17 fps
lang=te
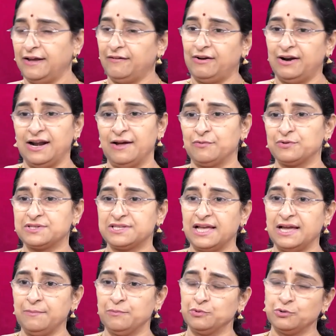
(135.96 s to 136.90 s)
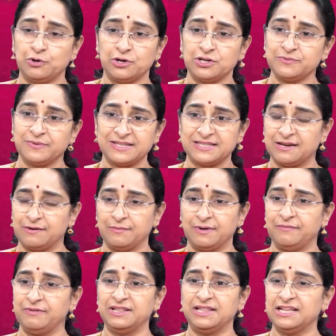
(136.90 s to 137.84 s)
ఎవరైనా వస్తే ముందు రోజు వస్త్రం
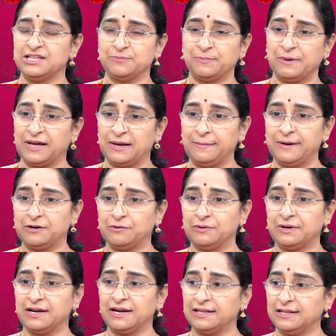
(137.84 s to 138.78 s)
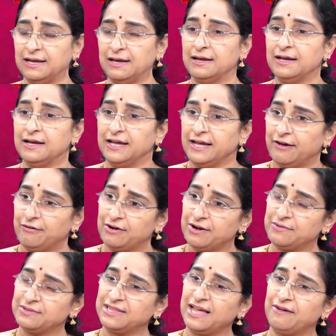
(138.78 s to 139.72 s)
అవి తీసి పక్కన పెట్టుకుంటాం కదా
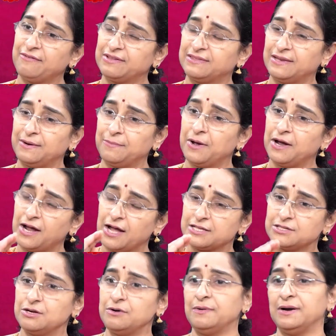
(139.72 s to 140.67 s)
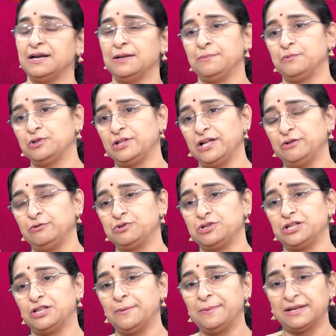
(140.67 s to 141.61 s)
ఎవరైనా వస్తే ఆ వస్త్రం ఆ గాజులు వాళ్ళ ముత్తైదు
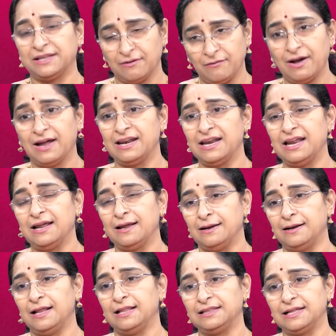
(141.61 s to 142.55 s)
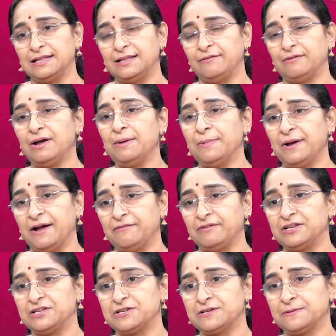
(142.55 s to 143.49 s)
చేతిలో పెడతా వారినే లలితాదేవిగా
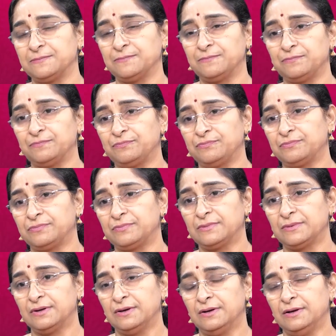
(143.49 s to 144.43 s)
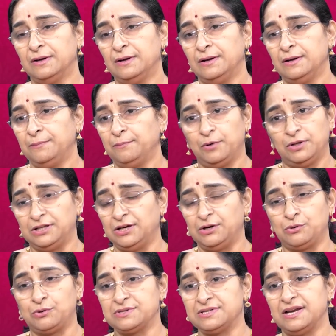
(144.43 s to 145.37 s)
భావించి
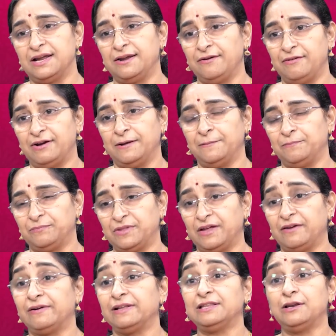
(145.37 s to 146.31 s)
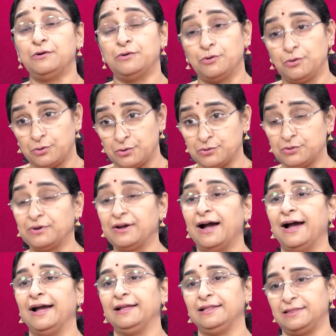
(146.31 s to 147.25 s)
మొదటి రోజున ఈవిడ తర్వాత రెండో రోజు
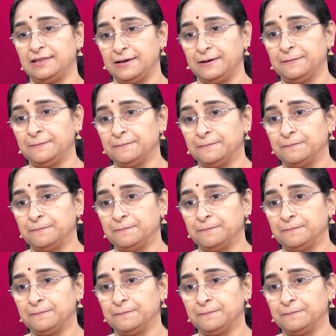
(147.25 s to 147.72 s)
గాయత్రి